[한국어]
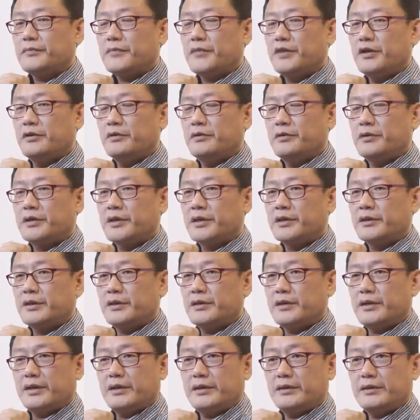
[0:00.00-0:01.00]
영원한
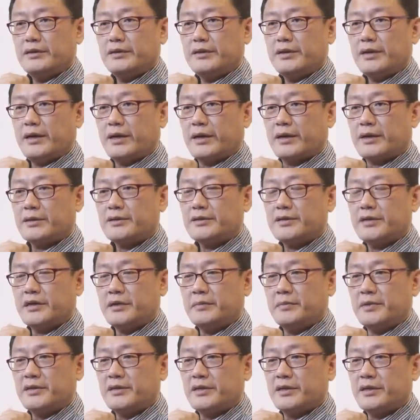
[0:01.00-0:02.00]

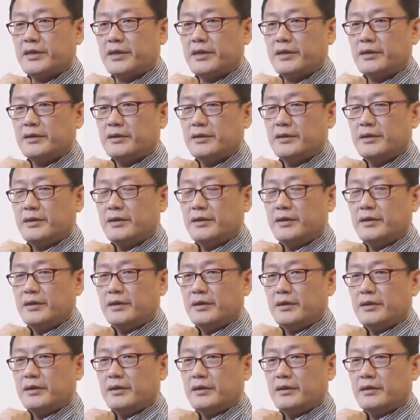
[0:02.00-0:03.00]
알아차림의 자리에.
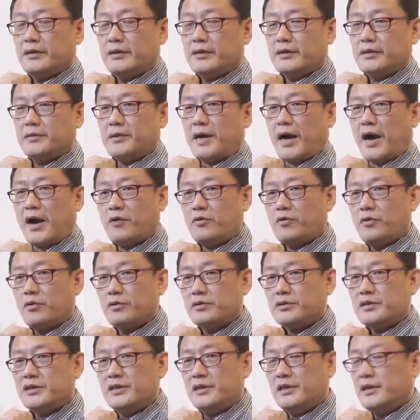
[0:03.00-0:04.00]
그럼 아공
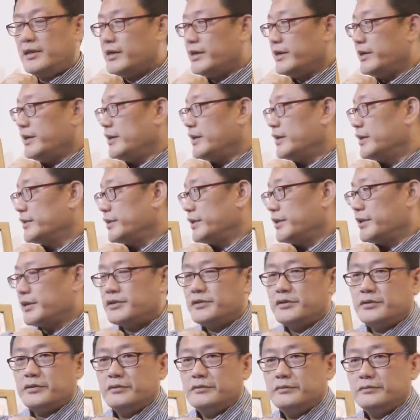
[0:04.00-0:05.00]
진리가 인가
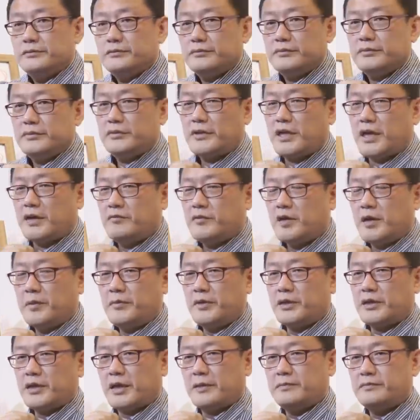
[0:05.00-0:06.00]
되겠죠. 나무
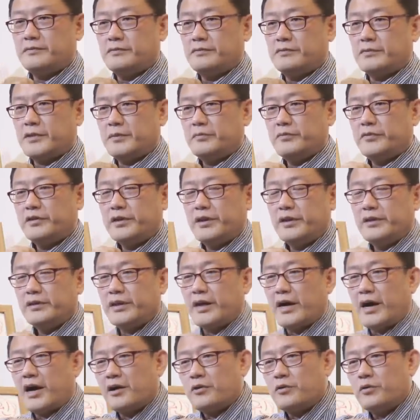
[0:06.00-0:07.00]
아미타불 한번 했는데
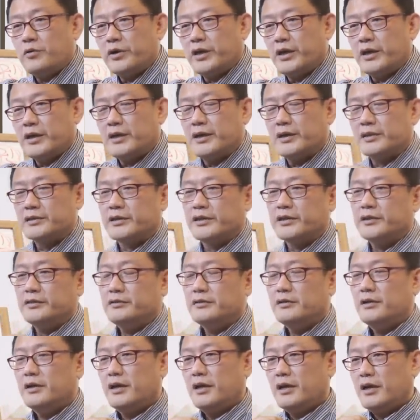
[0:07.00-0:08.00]
아공이 인가 돼요.
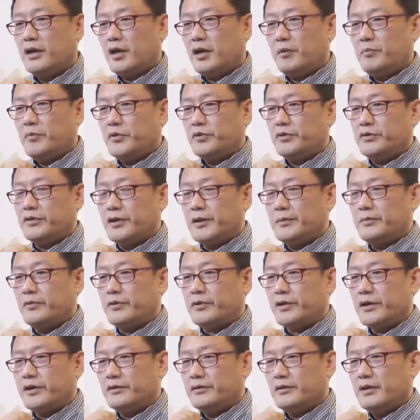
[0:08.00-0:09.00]
한 번 더
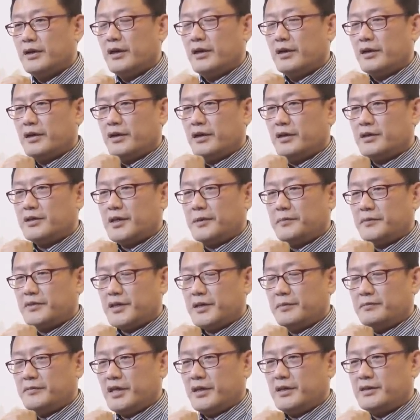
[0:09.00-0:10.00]
해볼까요? 이
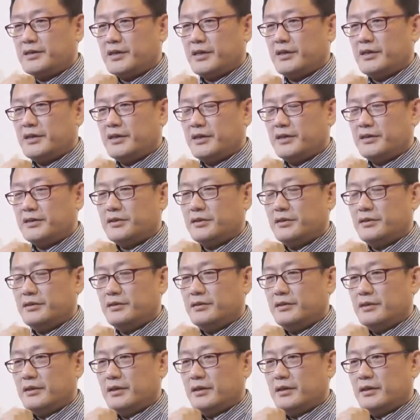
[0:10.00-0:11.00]
참나 자리에서